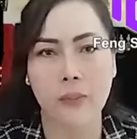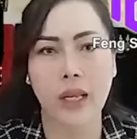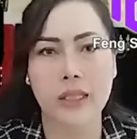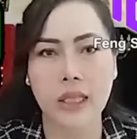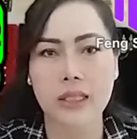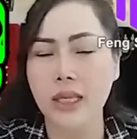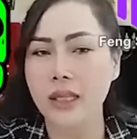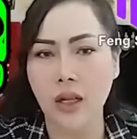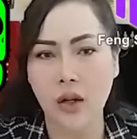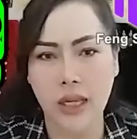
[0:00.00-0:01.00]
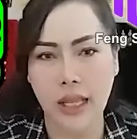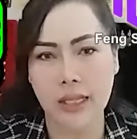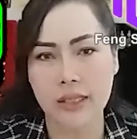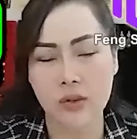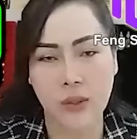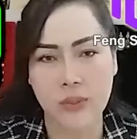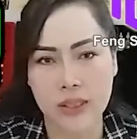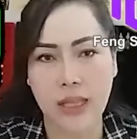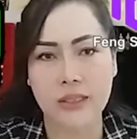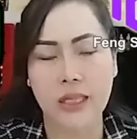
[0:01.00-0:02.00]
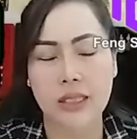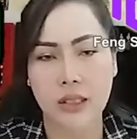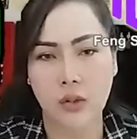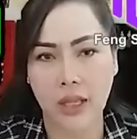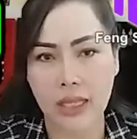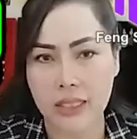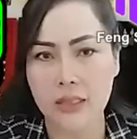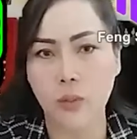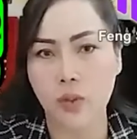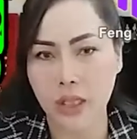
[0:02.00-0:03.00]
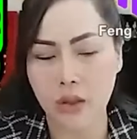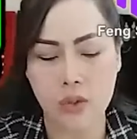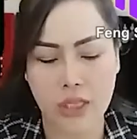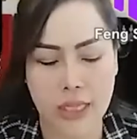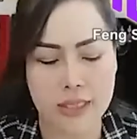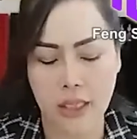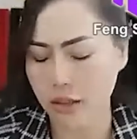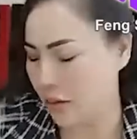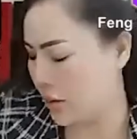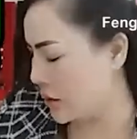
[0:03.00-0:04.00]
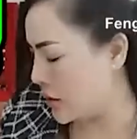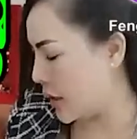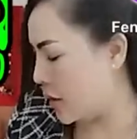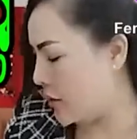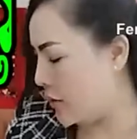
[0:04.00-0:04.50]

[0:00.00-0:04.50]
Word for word: nè để tinh dây giật ở từ lại lấy từ sạc thì tăng tới dây thầu cá dây cho mùi dây không chặt sần nè